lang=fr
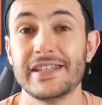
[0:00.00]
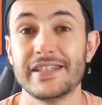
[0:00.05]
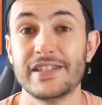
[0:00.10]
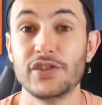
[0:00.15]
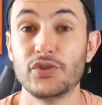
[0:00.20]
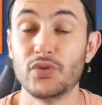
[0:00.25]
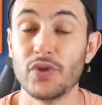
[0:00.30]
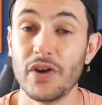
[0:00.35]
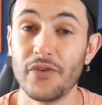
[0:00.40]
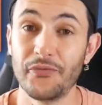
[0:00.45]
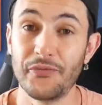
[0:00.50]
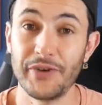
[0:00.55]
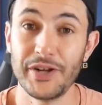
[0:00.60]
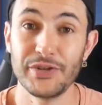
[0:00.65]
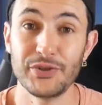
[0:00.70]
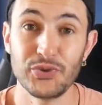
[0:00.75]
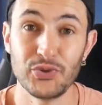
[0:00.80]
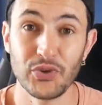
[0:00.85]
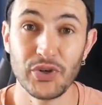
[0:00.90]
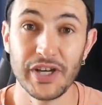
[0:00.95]
Si tu es un
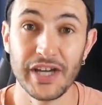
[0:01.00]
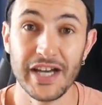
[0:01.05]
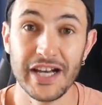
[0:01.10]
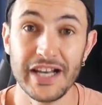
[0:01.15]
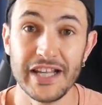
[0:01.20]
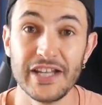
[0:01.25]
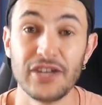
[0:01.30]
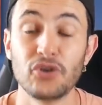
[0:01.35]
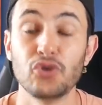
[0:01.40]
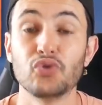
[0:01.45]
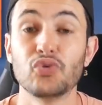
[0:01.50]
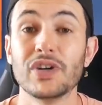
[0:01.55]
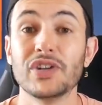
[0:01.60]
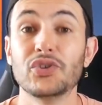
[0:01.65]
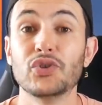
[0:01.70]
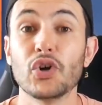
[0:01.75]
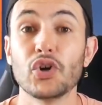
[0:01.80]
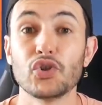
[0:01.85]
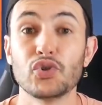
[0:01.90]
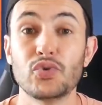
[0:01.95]
fan du Real et que tu
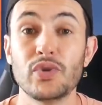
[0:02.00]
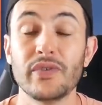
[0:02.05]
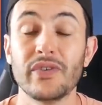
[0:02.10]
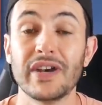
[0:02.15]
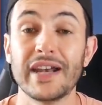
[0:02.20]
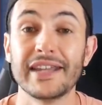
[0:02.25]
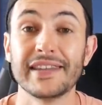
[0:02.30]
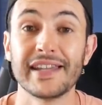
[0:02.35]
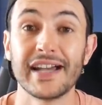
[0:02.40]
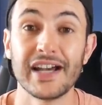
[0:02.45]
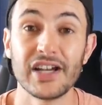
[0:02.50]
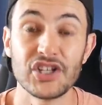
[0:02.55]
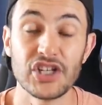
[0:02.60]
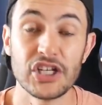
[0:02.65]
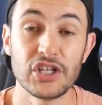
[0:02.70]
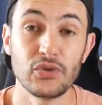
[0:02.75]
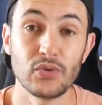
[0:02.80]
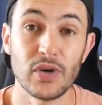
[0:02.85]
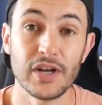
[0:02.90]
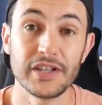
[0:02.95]
adores suivre la
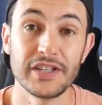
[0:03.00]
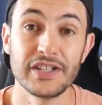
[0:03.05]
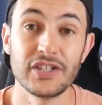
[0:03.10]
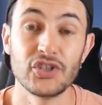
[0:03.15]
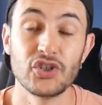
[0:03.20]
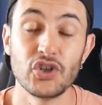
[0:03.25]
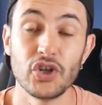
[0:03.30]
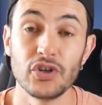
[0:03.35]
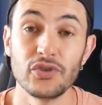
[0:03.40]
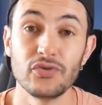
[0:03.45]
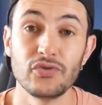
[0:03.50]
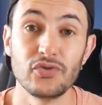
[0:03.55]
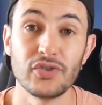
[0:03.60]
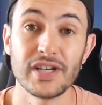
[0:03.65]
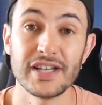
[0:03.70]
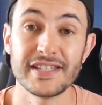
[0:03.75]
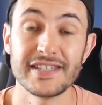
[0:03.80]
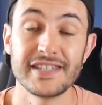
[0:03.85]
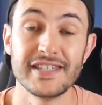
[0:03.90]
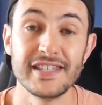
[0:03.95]
trajectoire des jeunes du
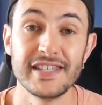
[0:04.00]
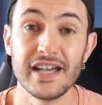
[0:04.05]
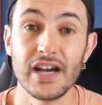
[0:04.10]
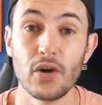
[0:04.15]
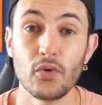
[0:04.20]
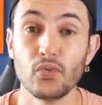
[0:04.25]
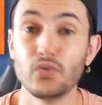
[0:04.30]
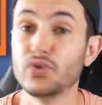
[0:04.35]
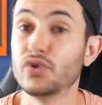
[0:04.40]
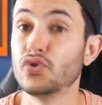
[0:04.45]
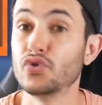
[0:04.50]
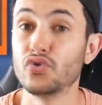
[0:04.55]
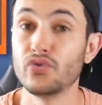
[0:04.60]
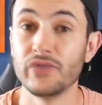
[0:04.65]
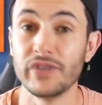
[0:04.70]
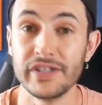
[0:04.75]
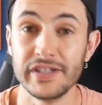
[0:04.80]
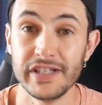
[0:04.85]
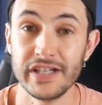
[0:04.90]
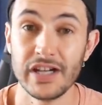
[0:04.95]
Castilla ou du
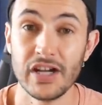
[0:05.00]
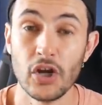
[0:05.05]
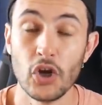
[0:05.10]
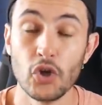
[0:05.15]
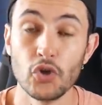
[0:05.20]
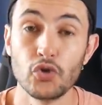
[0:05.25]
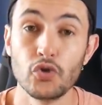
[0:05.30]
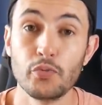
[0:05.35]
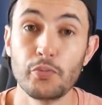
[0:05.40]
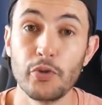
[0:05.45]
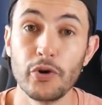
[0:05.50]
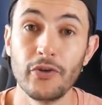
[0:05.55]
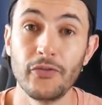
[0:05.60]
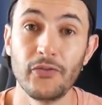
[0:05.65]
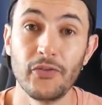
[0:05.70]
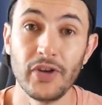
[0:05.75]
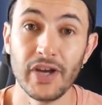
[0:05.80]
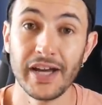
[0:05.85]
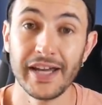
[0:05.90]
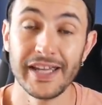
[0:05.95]
Juvenil, tu peux le
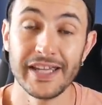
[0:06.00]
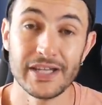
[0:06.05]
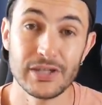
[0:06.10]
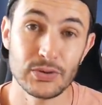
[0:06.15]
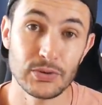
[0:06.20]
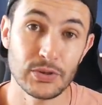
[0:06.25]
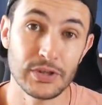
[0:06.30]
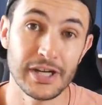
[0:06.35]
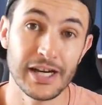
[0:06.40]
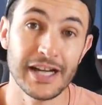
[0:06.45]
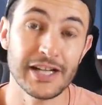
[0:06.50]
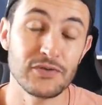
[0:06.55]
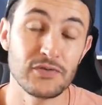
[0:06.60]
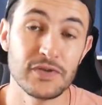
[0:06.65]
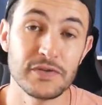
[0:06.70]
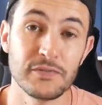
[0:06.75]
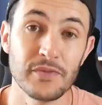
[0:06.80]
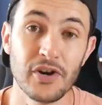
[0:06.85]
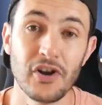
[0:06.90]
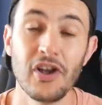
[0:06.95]
faire et ce
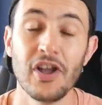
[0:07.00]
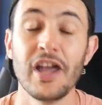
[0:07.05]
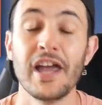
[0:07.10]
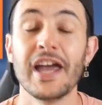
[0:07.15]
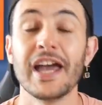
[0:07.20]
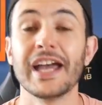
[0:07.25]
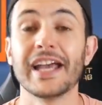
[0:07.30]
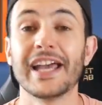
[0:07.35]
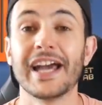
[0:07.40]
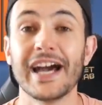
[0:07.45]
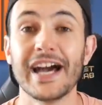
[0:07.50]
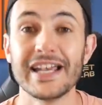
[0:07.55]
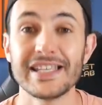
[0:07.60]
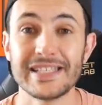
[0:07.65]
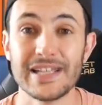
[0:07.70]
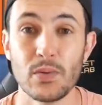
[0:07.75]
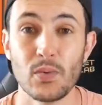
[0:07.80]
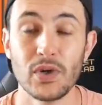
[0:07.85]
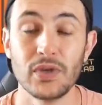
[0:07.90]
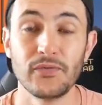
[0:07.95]
gratuitement
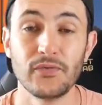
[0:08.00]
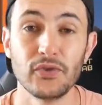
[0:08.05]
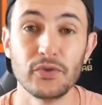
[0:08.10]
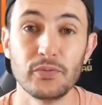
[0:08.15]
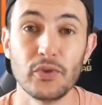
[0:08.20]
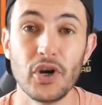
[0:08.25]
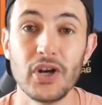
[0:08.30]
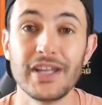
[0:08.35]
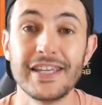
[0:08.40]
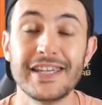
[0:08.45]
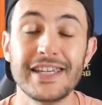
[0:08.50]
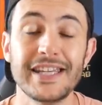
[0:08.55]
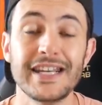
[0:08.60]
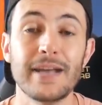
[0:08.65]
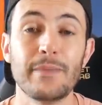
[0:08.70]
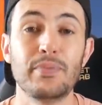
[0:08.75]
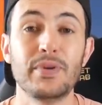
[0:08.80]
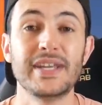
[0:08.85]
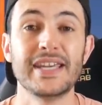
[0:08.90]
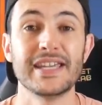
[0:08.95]
grâce à OneFootball qui est
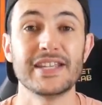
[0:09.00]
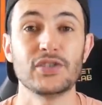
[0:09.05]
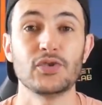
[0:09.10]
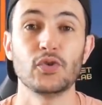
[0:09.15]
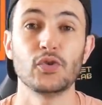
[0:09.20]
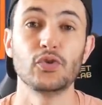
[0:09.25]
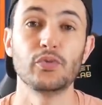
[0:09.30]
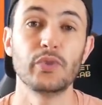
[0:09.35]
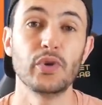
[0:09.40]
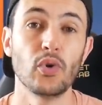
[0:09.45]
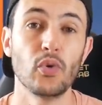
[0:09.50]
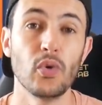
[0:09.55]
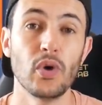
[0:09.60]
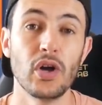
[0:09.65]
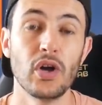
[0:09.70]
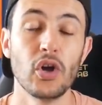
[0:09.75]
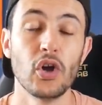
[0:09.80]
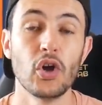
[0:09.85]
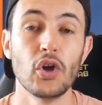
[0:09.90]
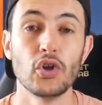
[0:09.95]
l'application numéro
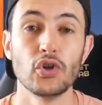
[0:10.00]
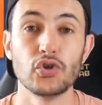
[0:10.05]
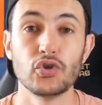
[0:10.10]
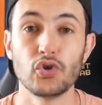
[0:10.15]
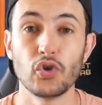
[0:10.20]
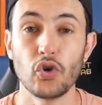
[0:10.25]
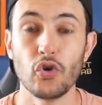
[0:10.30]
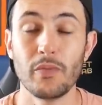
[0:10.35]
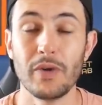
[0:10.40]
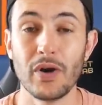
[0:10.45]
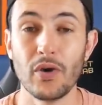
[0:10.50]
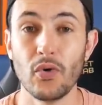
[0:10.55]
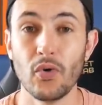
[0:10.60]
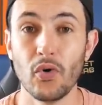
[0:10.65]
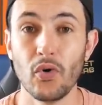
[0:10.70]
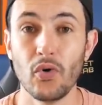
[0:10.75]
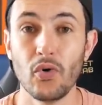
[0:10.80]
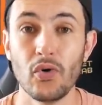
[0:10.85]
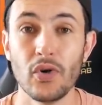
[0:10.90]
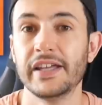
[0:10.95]
1 sur le ballon
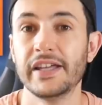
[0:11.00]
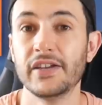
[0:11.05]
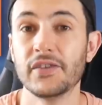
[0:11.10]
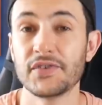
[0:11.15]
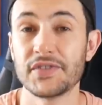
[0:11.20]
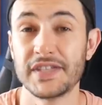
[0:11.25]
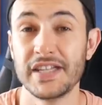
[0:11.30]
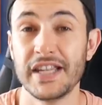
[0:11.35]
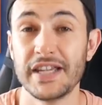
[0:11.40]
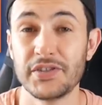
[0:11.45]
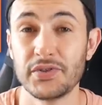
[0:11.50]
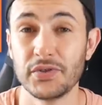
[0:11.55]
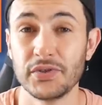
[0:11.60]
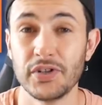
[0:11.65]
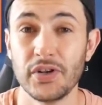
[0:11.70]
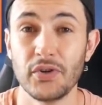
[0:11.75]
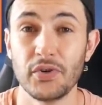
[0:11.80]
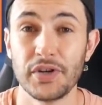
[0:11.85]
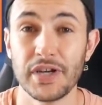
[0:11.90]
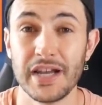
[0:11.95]
rond et en
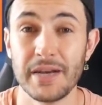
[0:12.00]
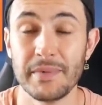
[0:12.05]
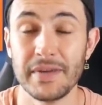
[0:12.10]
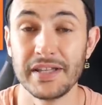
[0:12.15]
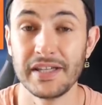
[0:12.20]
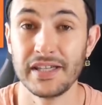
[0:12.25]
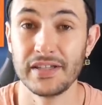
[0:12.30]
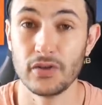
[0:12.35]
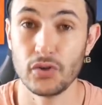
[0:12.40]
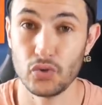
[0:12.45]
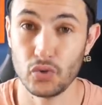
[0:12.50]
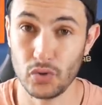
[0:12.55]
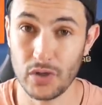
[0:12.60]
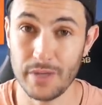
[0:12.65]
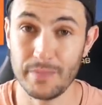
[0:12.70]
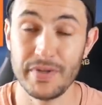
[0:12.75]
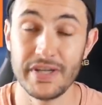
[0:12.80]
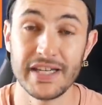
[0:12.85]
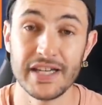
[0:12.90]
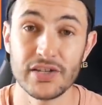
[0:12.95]
sélectionnant le Real Madrid sur
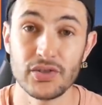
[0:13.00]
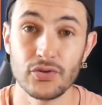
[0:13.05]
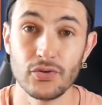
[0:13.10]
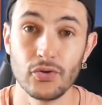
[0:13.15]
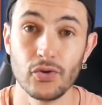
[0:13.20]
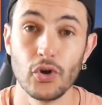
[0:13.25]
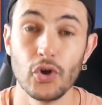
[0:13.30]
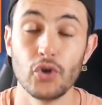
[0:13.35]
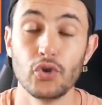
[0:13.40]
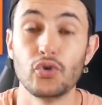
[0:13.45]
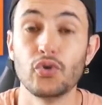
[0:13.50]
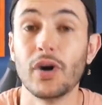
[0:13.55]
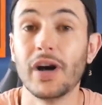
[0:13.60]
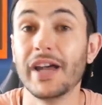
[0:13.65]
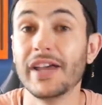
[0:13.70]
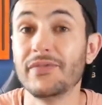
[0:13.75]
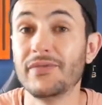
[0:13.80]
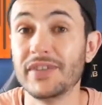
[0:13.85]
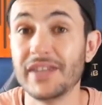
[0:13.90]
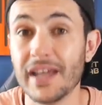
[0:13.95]
l'application, tu
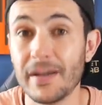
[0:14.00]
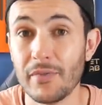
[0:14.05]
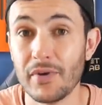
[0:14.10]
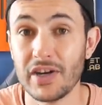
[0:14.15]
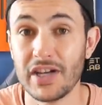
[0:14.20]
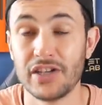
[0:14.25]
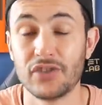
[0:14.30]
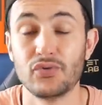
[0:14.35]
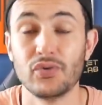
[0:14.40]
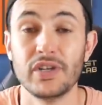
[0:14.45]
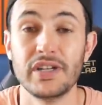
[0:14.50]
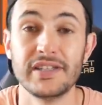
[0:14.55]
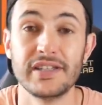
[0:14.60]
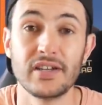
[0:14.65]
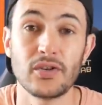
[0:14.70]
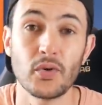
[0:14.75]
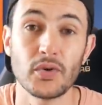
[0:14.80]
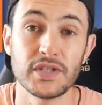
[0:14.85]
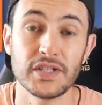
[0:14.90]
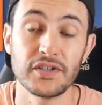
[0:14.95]
auras évidemment
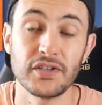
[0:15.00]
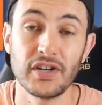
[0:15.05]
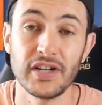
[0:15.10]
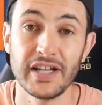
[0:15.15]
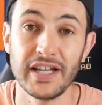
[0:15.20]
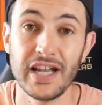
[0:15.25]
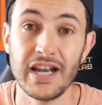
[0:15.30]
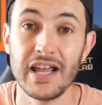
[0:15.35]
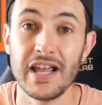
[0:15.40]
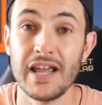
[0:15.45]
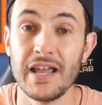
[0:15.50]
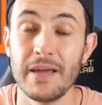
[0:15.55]
l'actualité concernant le Real,